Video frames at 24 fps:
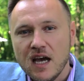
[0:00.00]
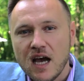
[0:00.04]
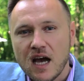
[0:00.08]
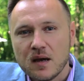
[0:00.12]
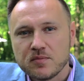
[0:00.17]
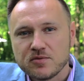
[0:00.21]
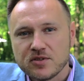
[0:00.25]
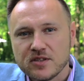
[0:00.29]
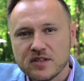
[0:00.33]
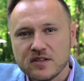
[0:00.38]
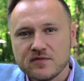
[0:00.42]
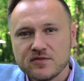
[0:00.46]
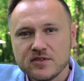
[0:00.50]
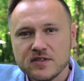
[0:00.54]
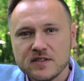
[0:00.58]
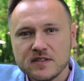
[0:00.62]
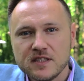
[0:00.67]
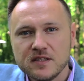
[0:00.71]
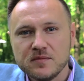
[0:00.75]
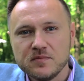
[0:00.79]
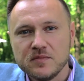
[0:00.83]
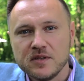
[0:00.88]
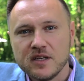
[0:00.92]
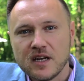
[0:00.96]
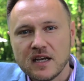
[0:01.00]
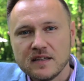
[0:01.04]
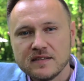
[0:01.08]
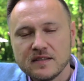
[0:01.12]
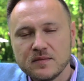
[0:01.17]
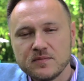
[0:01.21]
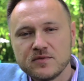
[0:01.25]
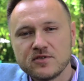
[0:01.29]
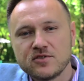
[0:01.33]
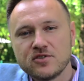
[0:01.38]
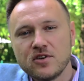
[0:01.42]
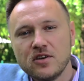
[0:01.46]
a przede wszystkim
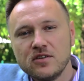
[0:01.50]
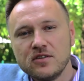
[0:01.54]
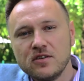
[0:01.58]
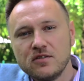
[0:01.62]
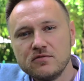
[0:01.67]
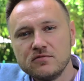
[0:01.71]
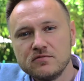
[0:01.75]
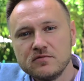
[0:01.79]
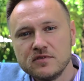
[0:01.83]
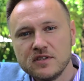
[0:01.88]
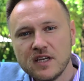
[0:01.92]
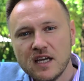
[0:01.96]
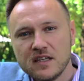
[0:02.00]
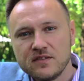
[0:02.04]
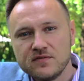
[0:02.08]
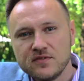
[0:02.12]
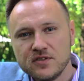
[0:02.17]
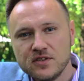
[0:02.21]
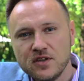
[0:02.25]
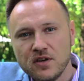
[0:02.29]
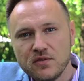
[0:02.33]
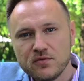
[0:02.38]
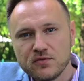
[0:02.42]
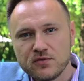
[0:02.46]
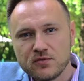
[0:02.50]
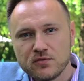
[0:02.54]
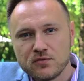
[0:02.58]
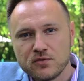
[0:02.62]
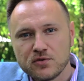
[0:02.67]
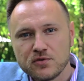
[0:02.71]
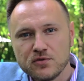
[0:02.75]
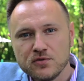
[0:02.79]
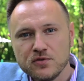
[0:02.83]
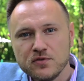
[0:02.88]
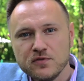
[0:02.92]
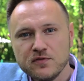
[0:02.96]
razem z żoną Jadwigą
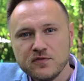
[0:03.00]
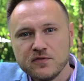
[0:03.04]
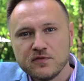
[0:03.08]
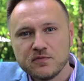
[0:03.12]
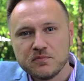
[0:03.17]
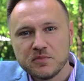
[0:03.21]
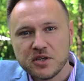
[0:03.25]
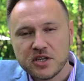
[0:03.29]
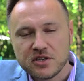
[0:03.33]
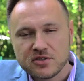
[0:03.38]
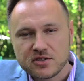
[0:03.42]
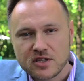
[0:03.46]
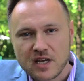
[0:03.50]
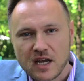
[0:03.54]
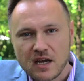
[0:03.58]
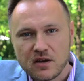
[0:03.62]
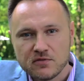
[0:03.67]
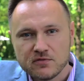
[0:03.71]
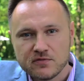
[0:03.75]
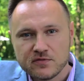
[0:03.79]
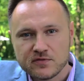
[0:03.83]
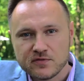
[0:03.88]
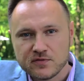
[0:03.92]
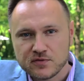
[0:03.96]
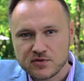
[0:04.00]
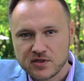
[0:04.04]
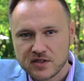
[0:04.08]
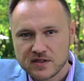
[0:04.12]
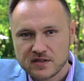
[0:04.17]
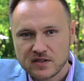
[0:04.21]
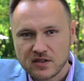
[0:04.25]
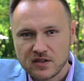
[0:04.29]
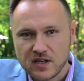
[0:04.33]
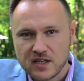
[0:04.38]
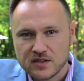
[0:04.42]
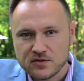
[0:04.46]
Zunrugów mieszkał w
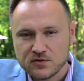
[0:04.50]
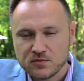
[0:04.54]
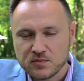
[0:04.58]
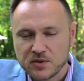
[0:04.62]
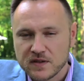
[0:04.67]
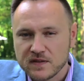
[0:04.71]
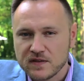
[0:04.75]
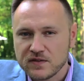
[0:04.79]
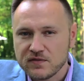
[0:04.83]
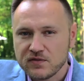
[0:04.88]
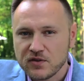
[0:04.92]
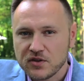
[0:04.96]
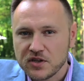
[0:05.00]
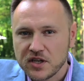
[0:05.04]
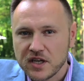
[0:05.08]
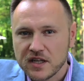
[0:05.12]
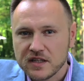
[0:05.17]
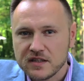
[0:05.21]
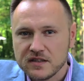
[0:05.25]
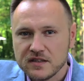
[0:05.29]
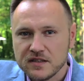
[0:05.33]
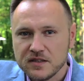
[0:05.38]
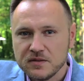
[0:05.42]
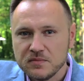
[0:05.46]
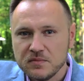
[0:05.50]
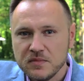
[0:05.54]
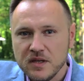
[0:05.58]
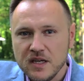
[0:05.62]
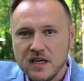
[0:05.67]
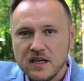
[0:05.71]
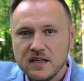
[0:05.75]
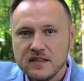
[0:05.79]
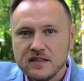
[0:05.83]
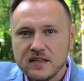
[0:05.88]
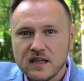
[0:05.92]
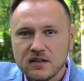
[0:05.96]
dwudziestoleciu międzywojennym
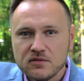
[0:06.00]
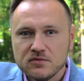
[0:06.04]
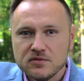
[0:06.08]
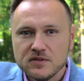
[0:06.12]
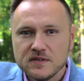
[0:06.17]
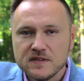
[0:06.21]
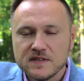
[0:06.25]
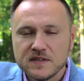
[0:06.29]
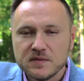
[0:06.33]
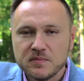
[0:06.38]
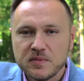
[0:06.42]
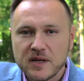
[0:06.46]
na ulicy